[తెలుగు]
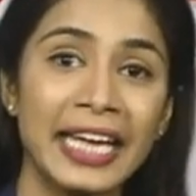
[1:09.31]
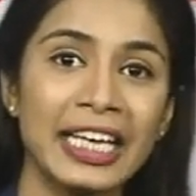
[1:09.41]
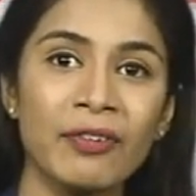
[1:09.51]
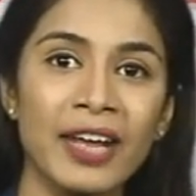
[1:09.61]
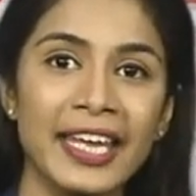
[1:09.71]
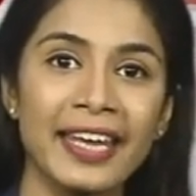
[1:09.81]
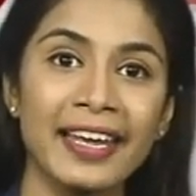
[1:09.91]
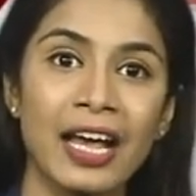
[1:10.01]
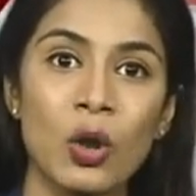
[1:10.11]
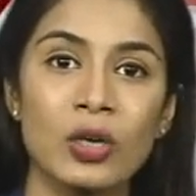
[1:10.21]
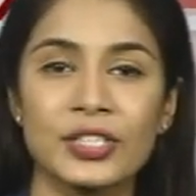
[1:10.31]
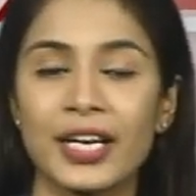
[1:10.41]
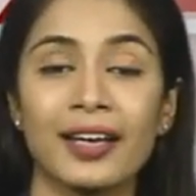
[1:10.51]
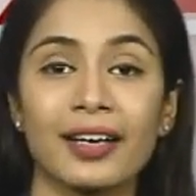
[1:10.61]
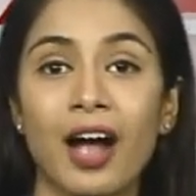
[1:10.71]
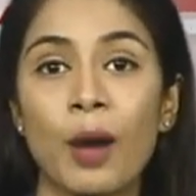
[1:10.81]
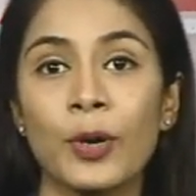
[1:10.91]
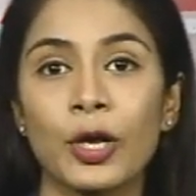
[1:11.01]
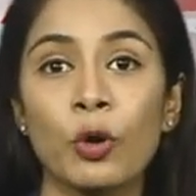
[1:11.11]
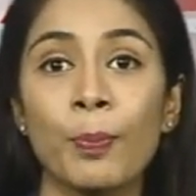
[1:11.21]
ఇటీవల ఎన్నికల్లో జగన్
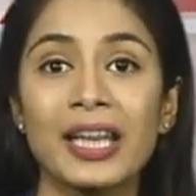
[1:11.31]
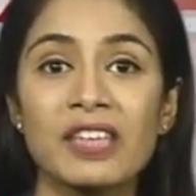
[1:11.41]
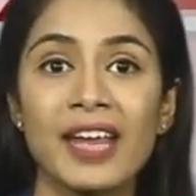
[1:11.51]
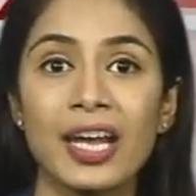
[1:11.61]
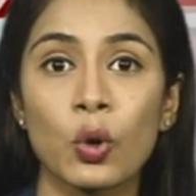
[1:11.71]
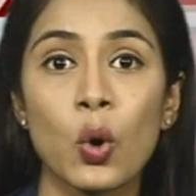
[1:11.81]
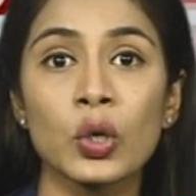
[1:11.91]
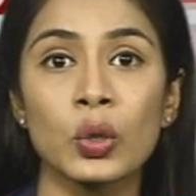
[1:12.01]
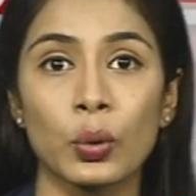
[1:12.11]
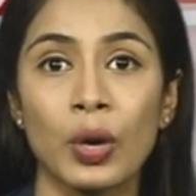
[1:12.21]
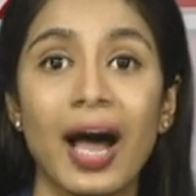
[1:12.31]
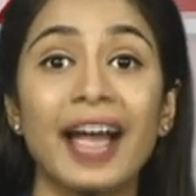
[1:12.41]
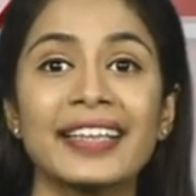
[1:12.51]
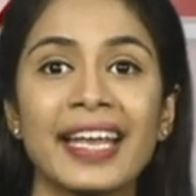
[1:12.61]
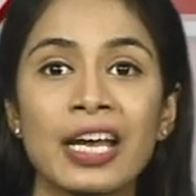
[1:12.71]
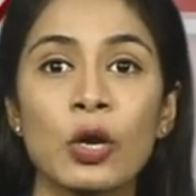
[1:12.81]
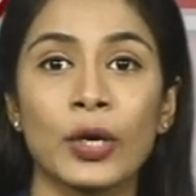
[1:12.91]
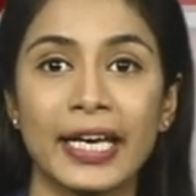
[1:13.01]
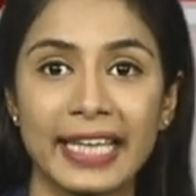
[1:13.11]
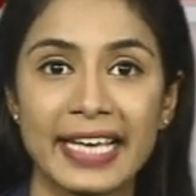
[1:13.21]
కాపులకు పదివేల కోట్లు ఐదేళ్లలో
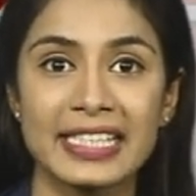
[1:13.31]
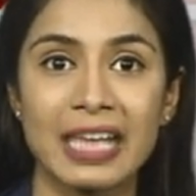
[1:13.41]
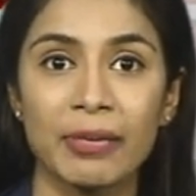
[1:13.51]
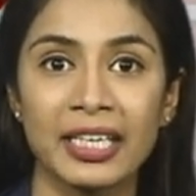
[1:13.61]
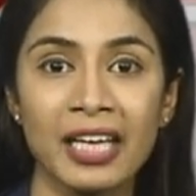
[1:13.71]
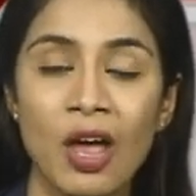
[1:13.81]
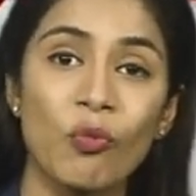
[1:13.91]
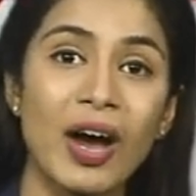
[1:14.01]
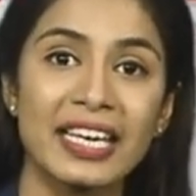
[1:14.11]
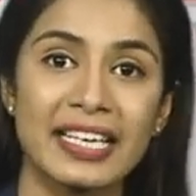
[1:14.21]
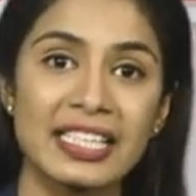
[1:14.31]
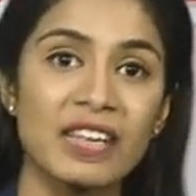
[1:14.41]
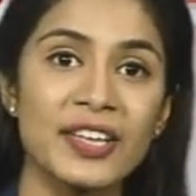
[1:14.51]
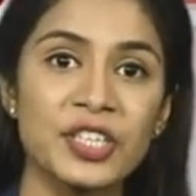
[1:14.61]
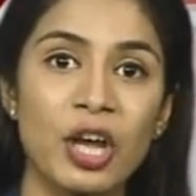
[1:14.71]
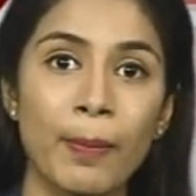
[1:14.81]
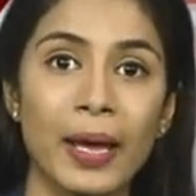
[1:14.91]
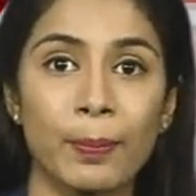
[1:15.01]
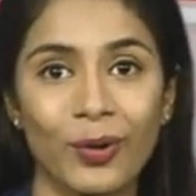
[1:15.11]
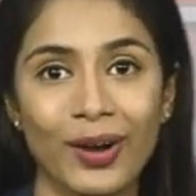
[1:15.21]
కేటాయిస్తామని వారి
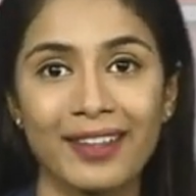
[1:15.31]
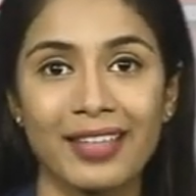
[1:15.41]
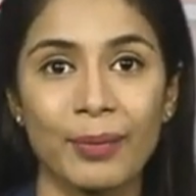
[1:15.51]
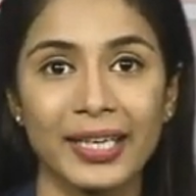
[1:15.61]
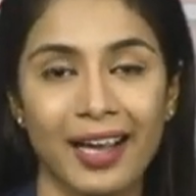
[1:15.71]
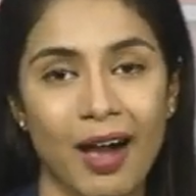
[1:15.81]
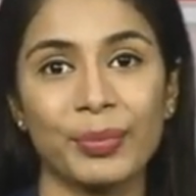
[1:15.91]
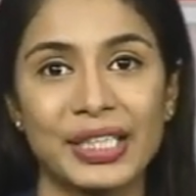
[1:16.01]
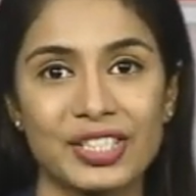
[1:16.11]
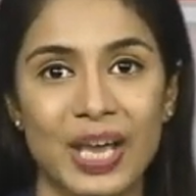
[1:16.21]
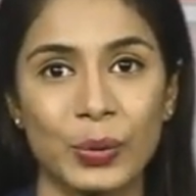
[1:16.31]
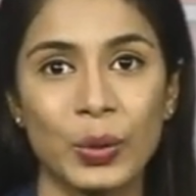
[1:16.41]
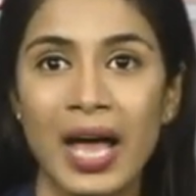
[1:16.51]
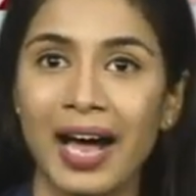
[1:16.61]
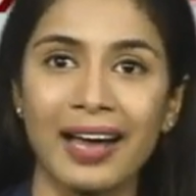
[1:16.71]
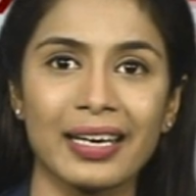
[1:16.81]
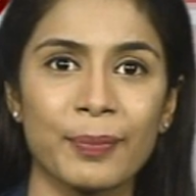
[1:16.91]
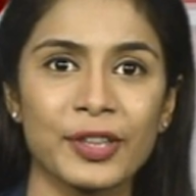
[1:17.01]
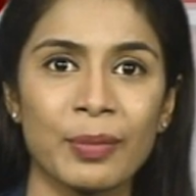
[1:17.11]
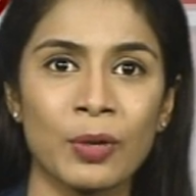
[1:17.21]
రిజర్వేషన్లపై పోరాడతామని హామీ ఇచ్చారు ఆ
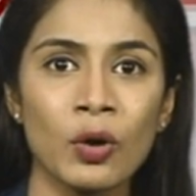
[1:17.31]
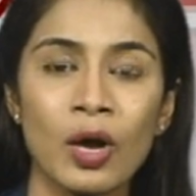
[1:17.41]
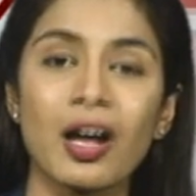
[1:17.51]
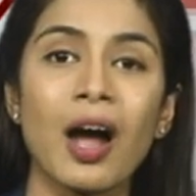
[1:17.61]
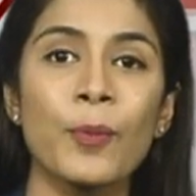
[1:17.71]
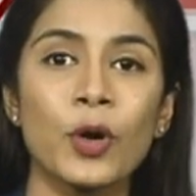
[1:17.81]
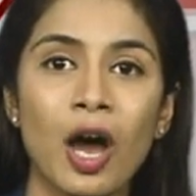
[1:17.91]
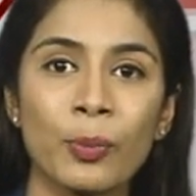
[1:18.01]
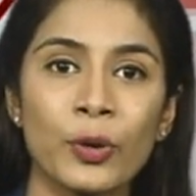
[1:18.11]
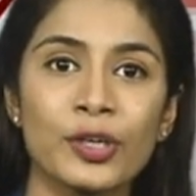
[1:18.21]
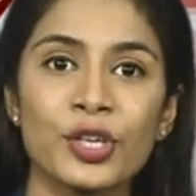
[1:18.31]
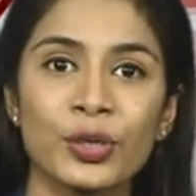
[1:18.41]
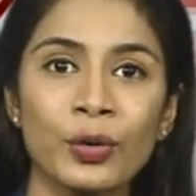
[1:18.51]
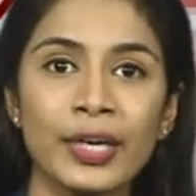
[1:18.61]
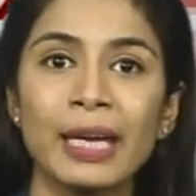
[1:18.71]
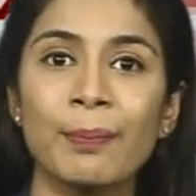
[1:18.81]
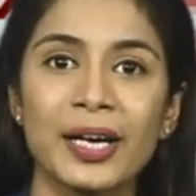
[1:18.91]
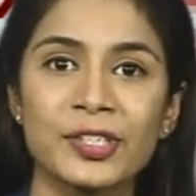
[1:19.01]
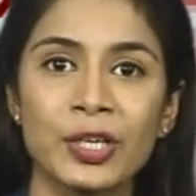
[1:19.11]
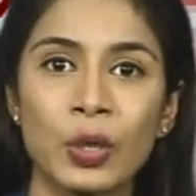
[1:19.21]
నేపథ్యంలో కాపు కార్పొరేషన్కు ఈ
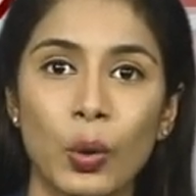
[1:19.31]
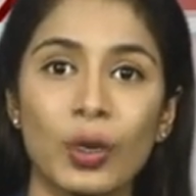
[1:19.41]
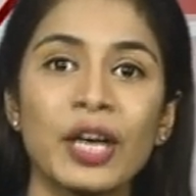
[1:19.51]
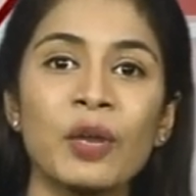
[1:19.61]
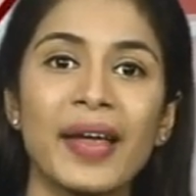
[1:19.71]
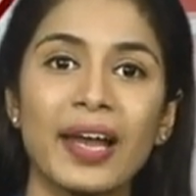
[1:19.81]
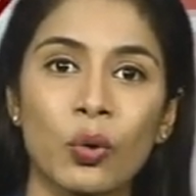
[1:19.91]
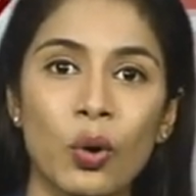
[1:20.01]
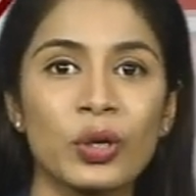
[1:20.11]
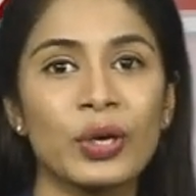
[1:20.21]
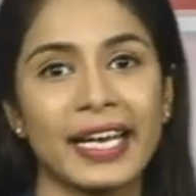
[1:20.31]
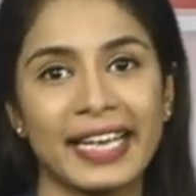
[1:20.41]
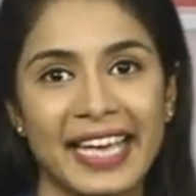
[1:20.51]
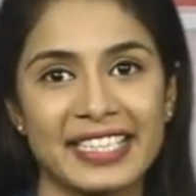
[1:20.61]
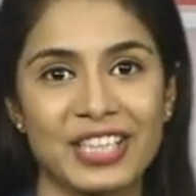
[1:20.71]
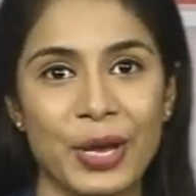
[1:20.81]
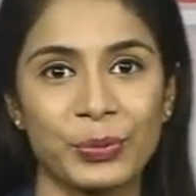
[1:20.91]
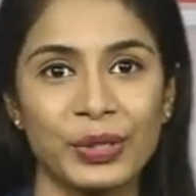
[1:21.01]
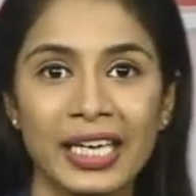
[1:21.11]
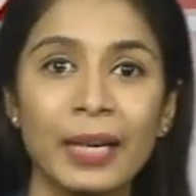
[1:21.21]
బడ్జెట్లో రెండు వేల కోట్లు కేటాయించారు
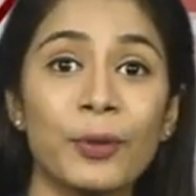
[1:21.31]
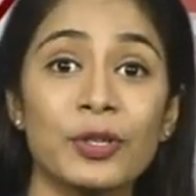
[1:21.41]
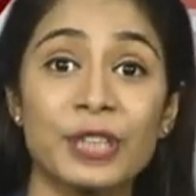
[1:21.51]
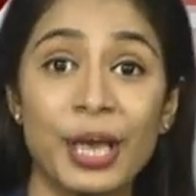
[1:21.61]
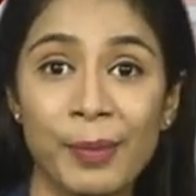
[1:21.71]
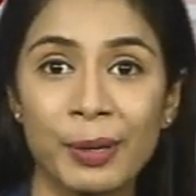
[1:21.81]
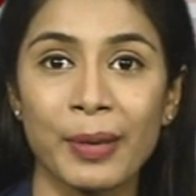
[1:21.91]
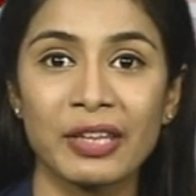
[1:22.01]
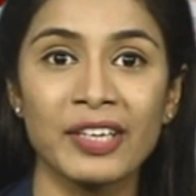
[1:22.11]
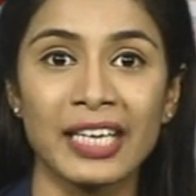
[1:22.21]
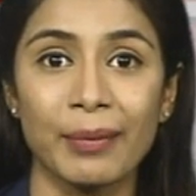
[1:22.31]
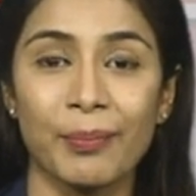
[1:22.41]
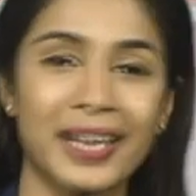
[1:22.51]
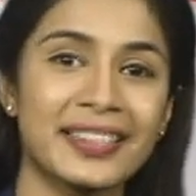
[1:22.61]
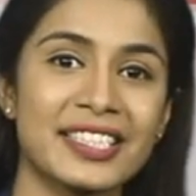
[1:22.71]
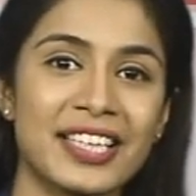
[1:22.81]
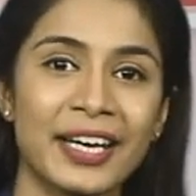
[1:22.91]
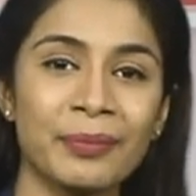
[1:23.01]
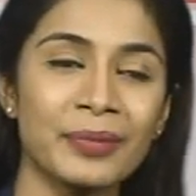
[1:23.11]
ఇప్పుడు చైర్మన్ పదవిని భర్తీ చేయడం